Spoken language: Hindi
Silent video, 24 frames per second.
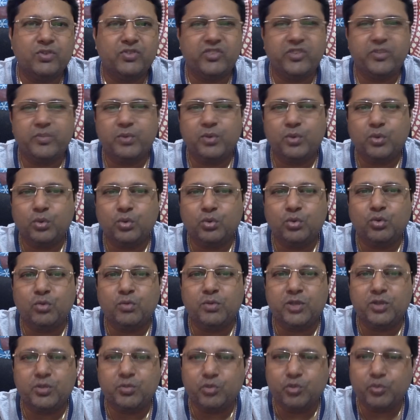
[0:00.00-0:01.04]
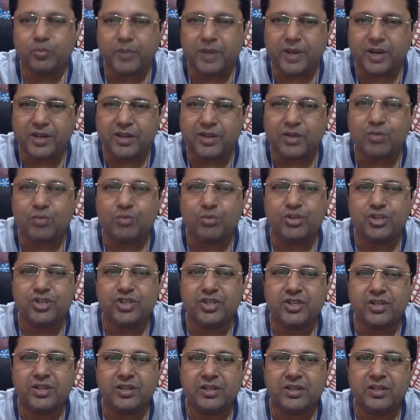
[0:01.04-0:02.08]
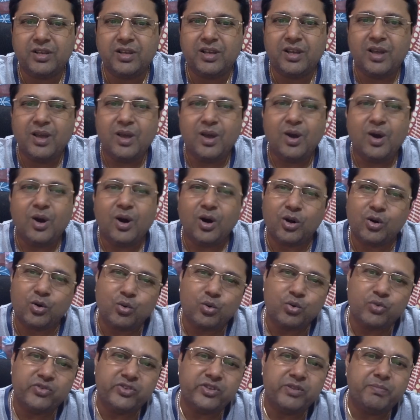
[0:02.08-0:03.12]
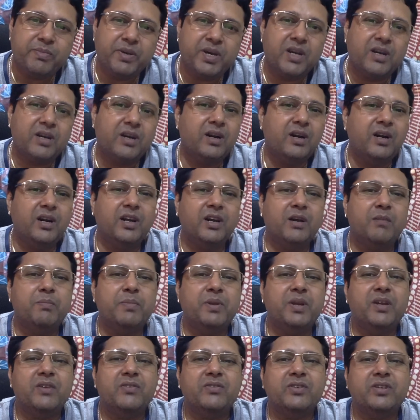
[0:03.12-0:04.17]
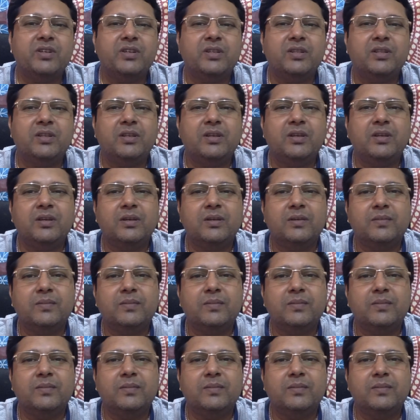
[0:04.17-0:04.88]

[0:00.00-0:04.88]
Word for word: ऐसे में खुद को मजबूत बनाने की कोशिश करती है और खुद से प्यार करने का प्रयास करती है